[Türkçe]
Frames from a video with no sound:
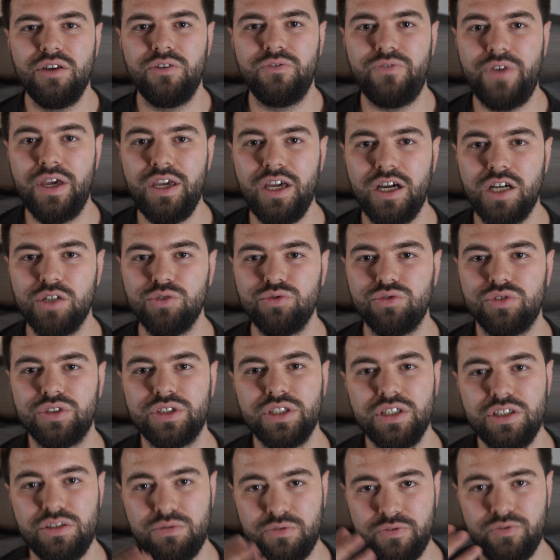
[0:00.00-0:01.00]
Veyahut
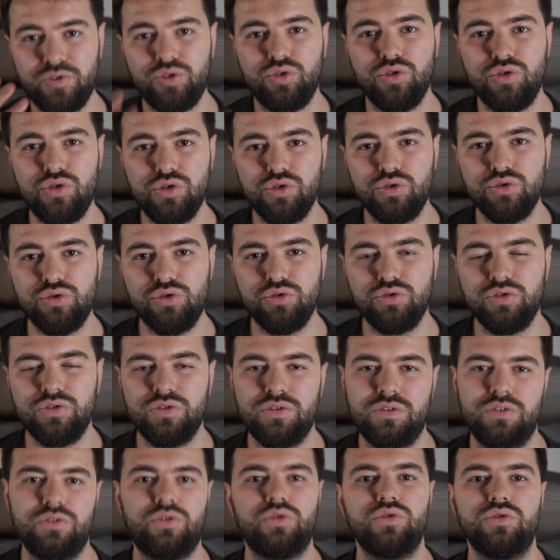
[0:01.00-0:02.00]
da şimdi video çok uzun
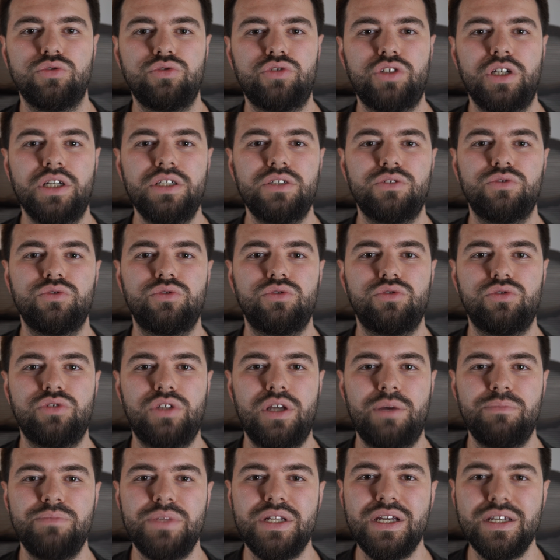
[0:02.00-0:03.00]
olacak. O
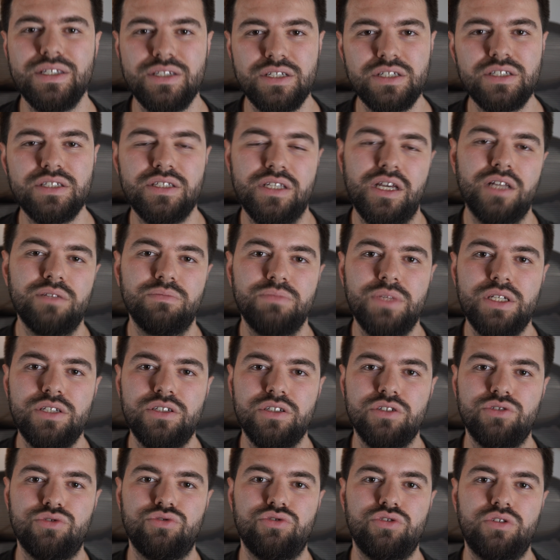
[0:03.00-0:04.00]
yüzden birazcık kısaltmaya
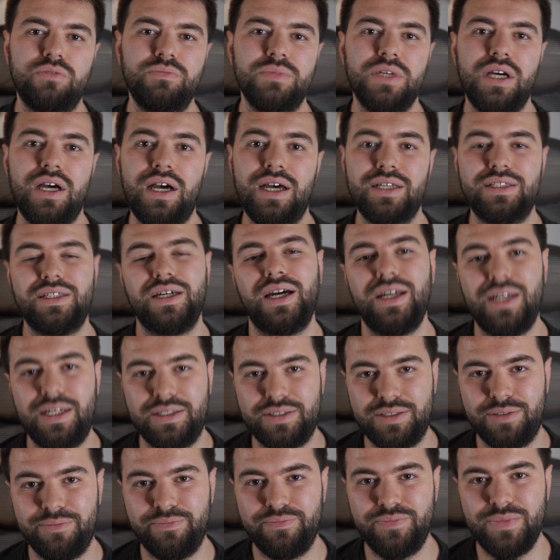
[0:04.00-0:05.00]
çalışıyorum.
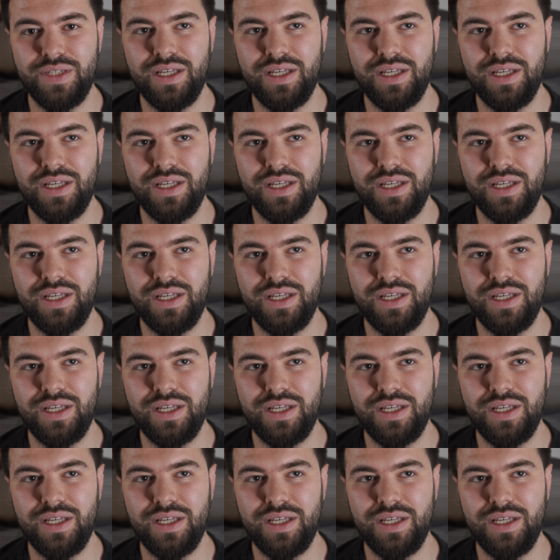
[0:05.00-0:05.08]
Adalet.